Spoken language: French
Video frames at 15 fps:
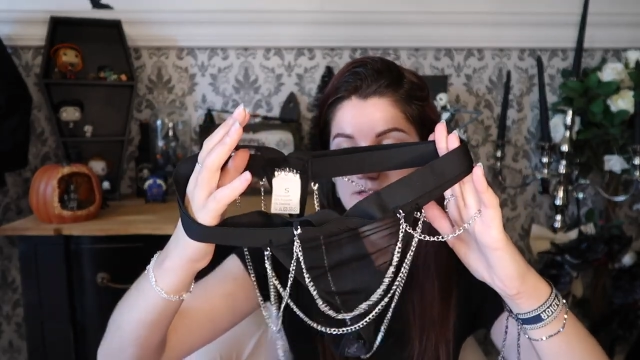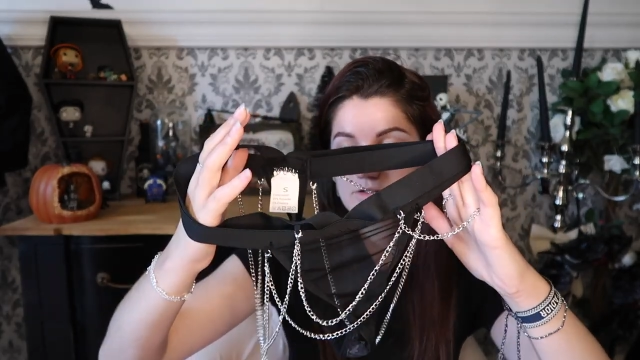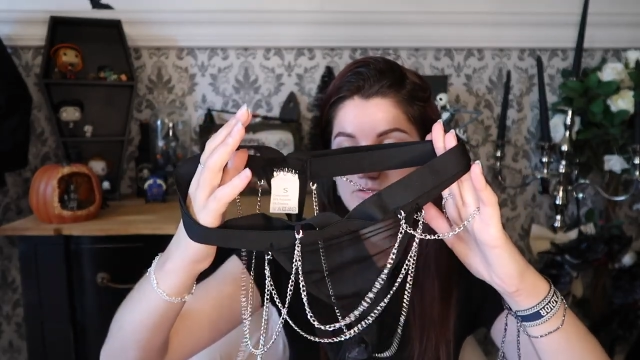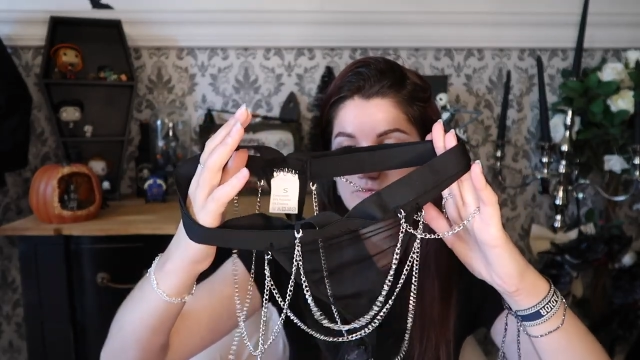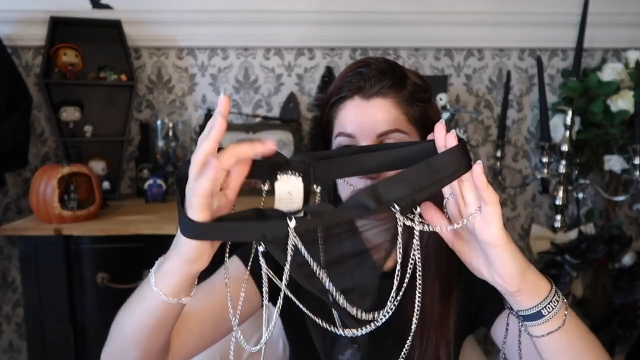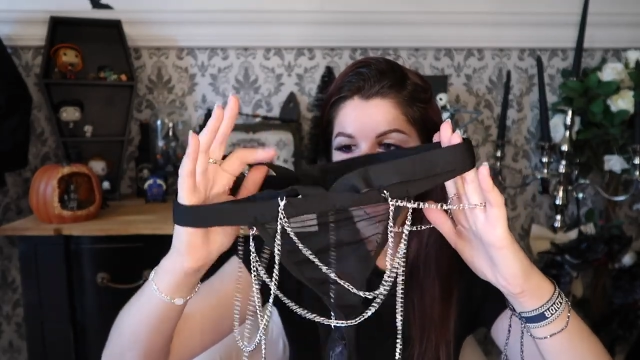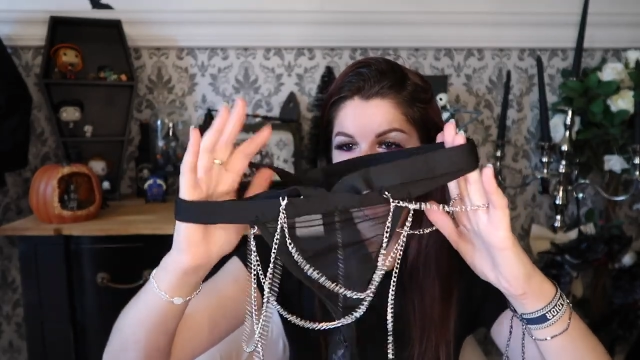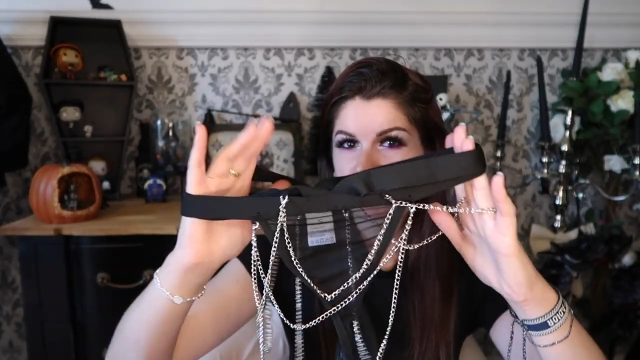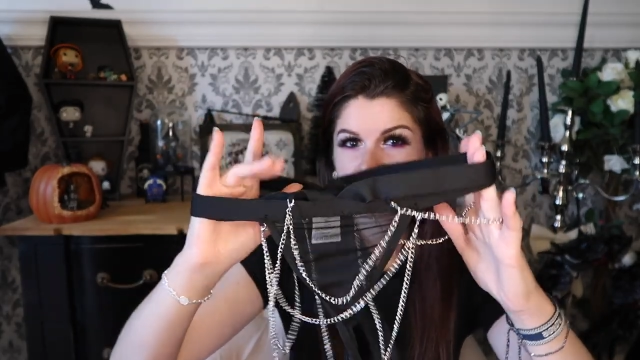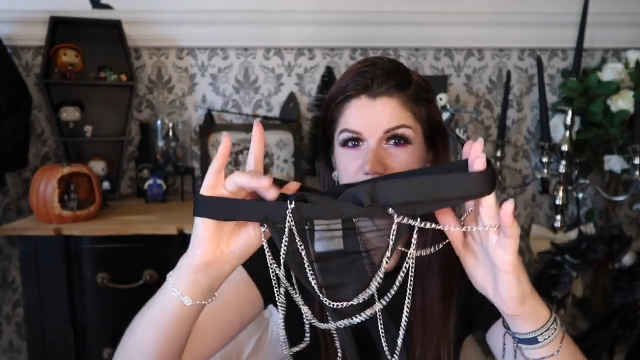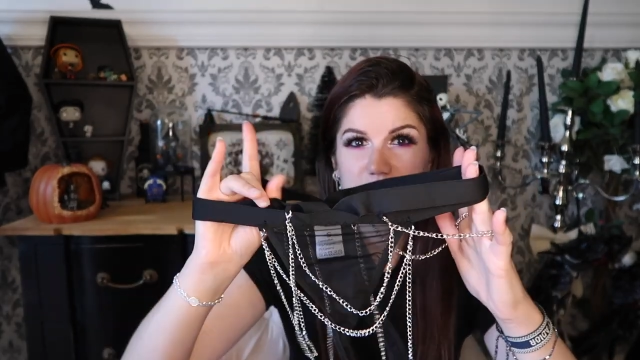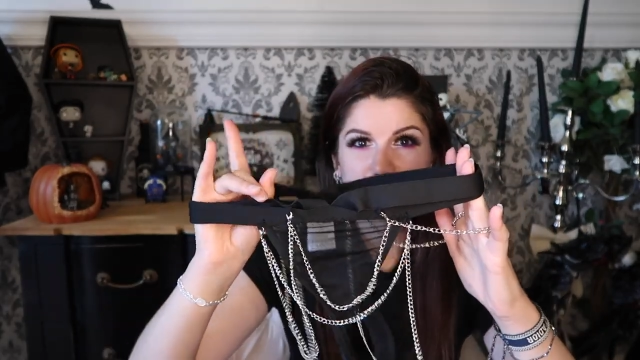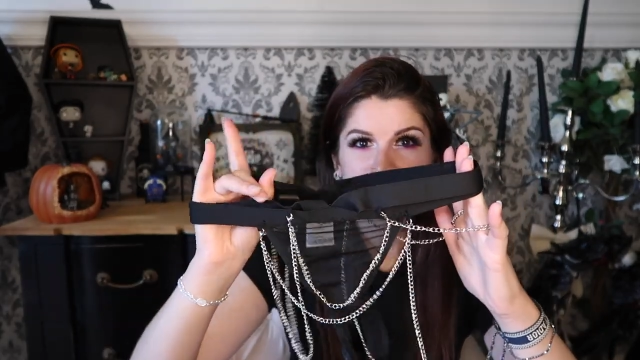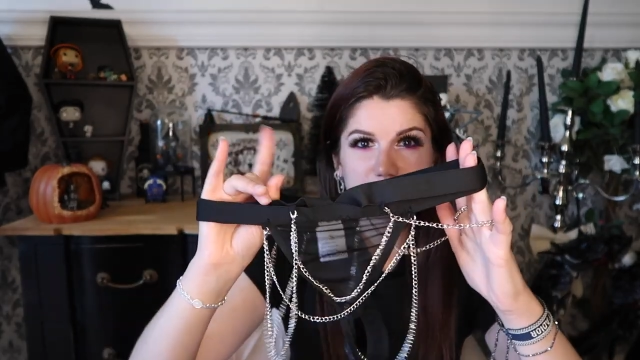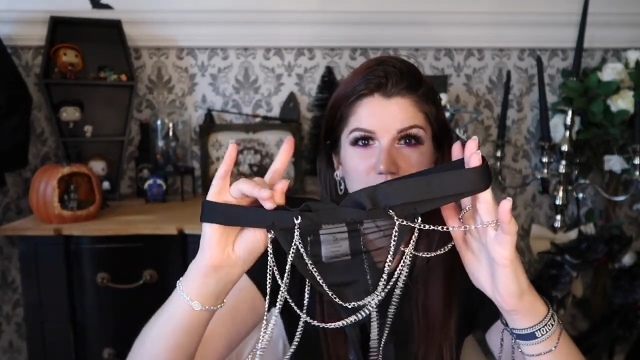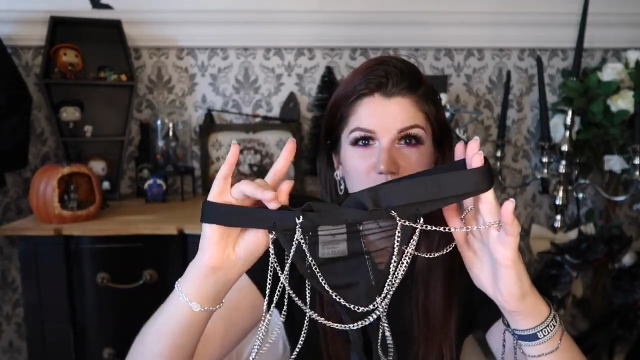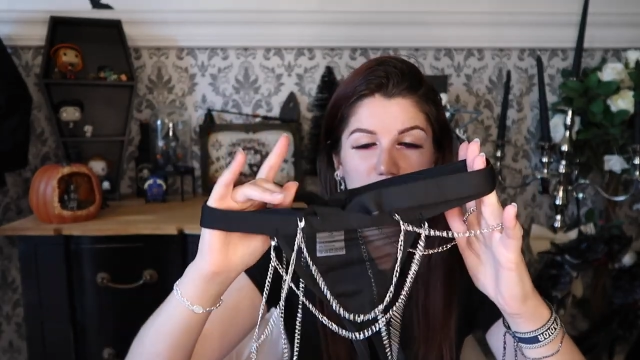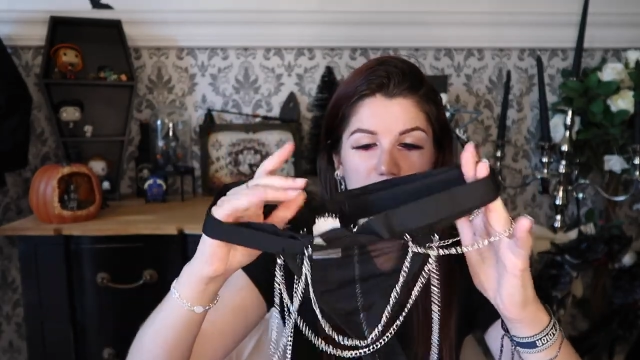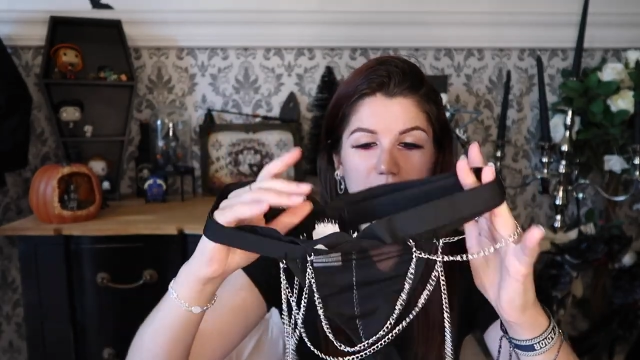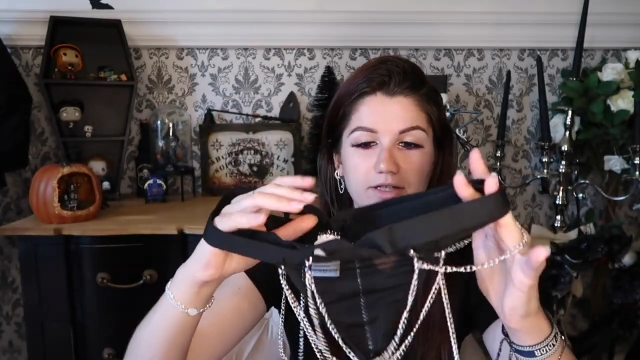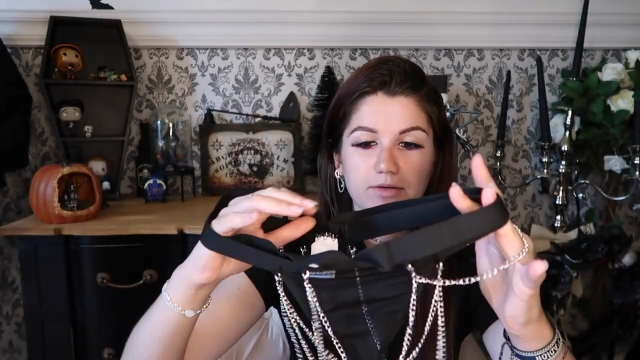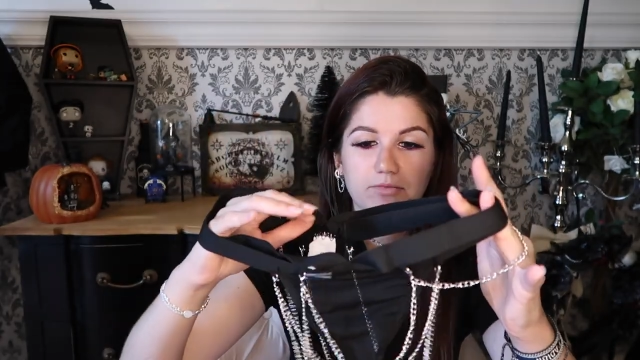je vous mettrai, j'essaie de vous
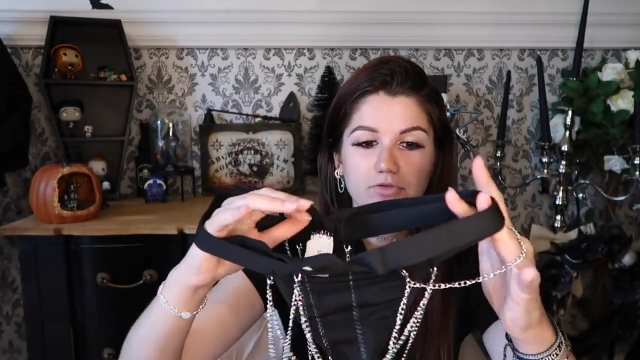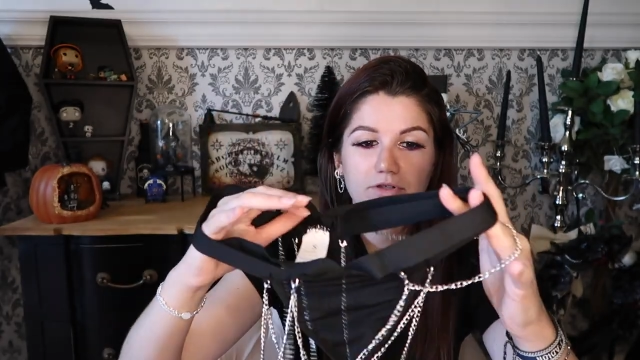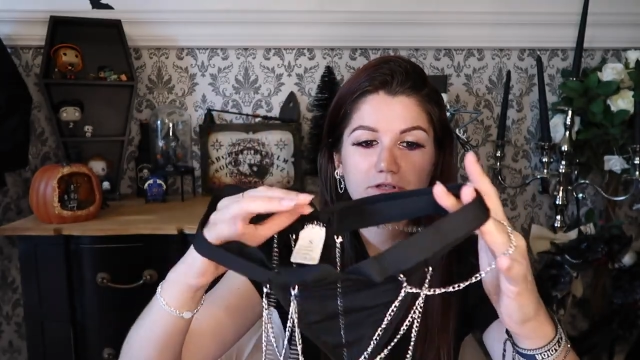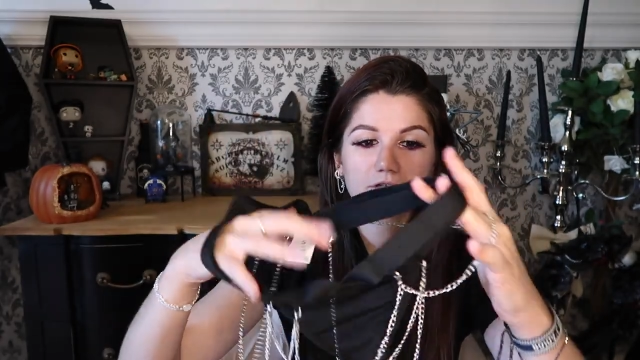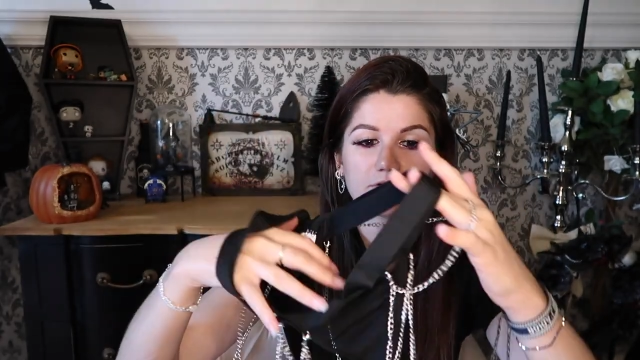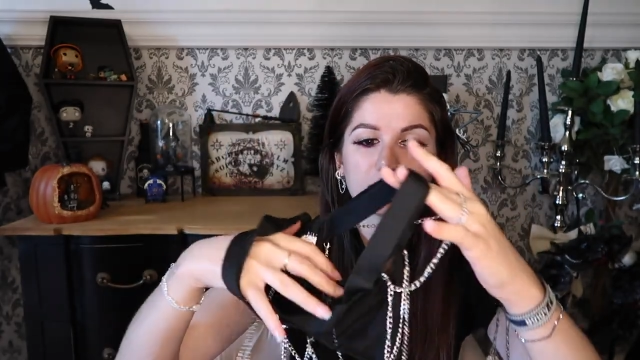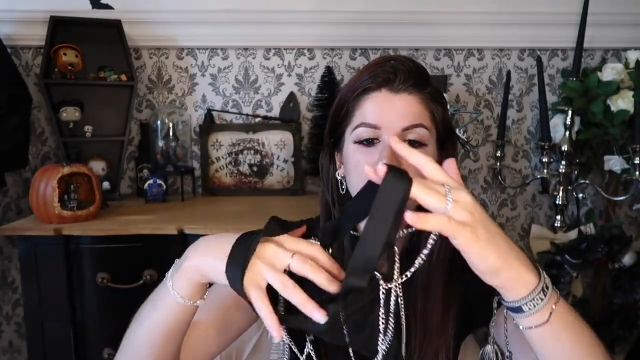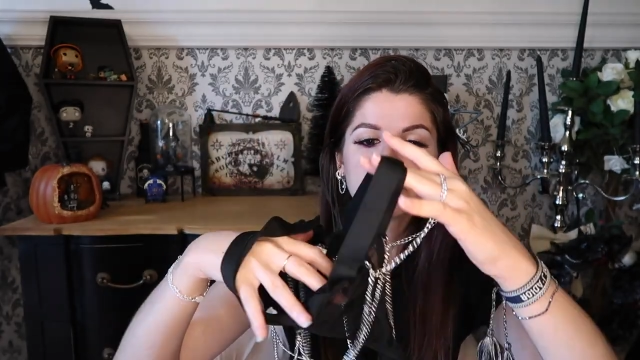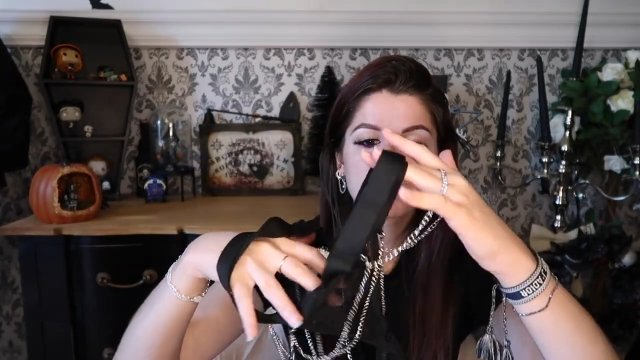trouver une capture d'écran.